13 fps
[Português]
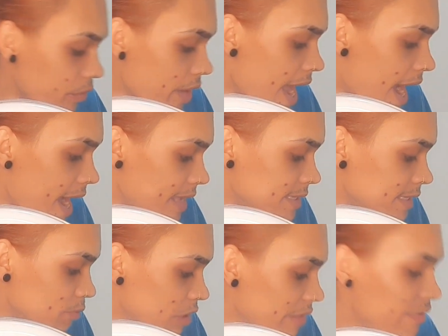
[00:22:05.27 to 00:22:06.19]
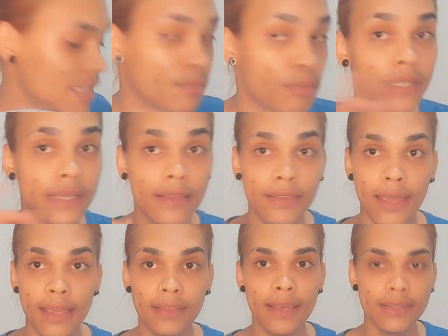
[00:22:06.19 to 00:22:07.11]
reais. A mulher fez por
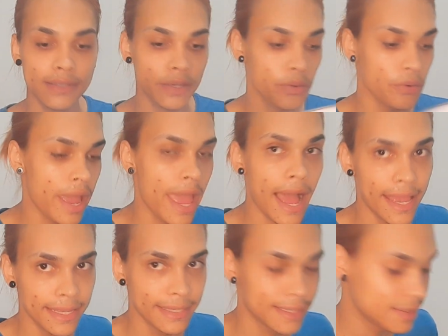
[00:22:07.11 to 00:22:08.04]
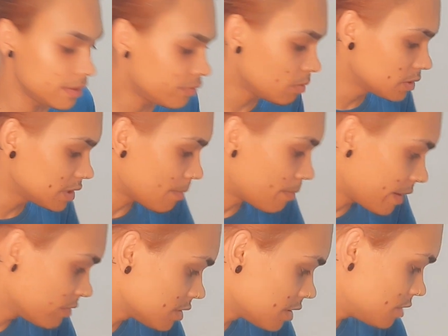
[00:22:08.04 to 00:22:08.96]
75 reais. Eu vou mostrar
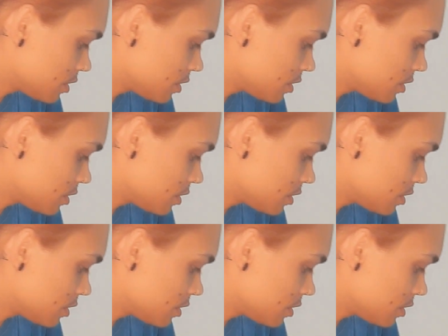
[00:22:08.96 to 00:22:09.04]
pra vocês